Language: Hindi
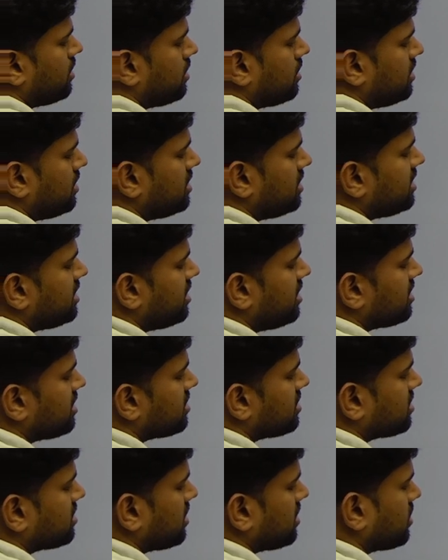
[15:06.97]
नीति
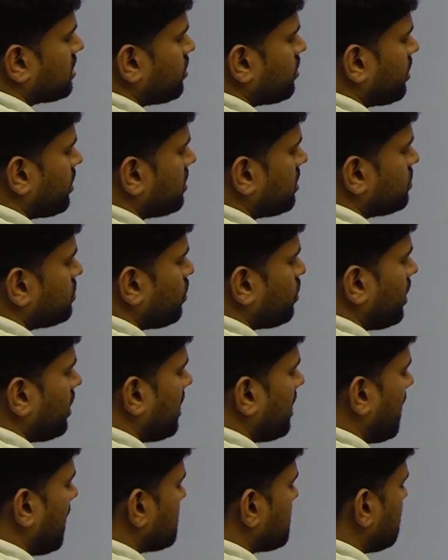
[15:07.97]
निर्देशक तत्व तो जो है
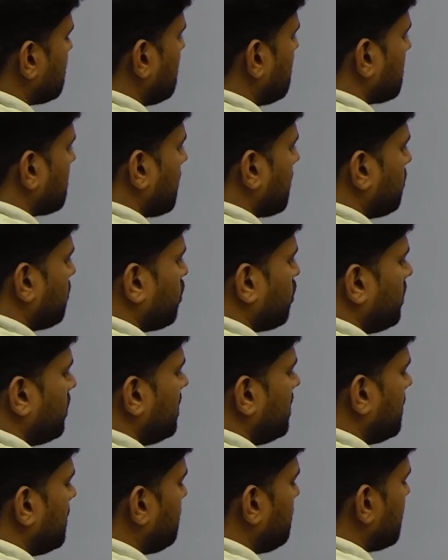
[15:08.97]
ना कहा से लिया था हम लोगों ने
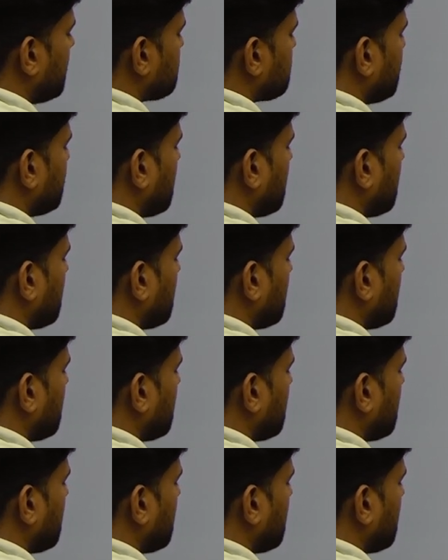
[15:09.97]
डीपीएसपी